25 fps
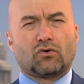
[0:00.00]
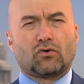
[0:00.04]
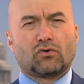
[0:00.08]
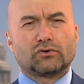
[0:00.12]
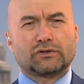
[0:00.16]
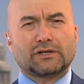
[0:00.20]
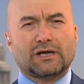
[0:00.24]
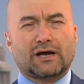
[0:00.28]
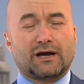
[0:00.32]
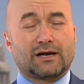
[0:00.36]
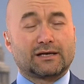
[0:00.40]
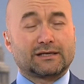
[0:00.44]

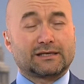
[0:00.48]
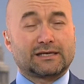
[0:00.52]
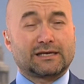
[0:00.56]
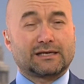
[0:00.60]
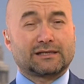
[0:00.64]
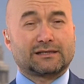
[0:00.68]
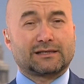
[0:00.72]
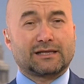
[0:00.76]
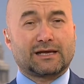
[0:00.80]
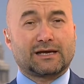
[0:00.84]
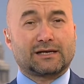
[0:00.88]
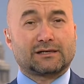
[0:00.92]
Orada
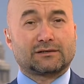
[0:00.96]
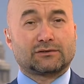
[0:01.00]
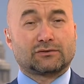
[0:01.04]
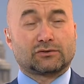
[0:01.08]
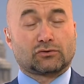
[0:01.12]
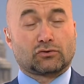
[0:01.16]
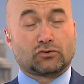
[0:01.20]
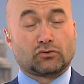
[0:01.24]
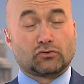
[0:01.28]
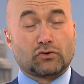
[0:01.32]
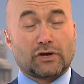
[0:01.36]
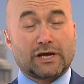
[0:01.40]
anketler
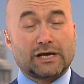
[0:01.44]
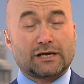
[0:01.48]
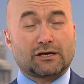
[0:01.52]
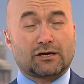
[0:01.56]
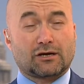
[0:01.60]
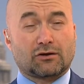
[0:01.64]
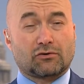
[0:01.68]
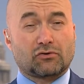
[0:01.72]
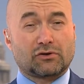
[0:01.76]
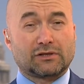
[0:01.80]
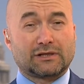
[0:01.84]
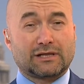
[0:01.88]
Güney
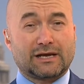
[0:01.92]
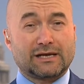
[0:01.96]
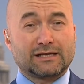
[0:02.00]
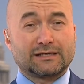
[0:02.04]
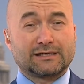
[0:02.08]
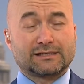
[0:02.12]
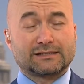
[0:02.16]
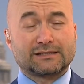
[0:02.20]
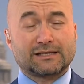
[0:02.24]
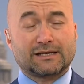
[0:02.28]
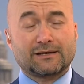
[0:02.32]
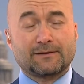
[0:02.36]

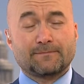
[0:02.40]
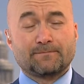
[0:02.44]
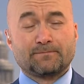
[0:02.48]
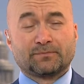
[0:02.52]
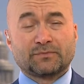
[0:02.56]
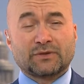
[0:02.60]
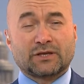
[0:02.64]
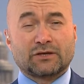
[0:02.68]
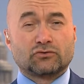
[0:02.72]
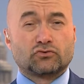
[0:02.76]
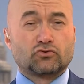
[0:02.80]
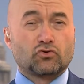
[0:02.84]
Carolina'da
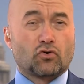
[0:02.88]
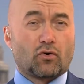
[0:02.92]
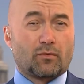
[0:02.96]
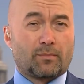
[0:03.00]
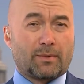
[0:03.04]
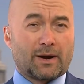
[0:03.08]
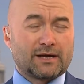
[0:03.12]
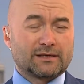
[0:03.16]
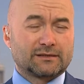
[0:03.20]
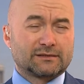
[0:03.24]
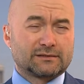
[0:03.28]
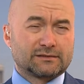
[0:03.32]

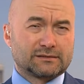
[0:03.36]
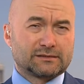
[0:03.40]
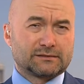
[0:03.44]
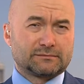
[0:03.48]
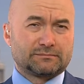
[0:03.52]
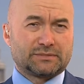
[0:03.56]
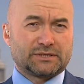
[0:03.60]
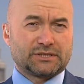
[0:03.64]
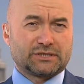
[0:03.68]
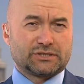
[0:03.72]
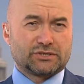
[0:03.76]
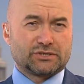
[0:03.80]
Joe Biden'ı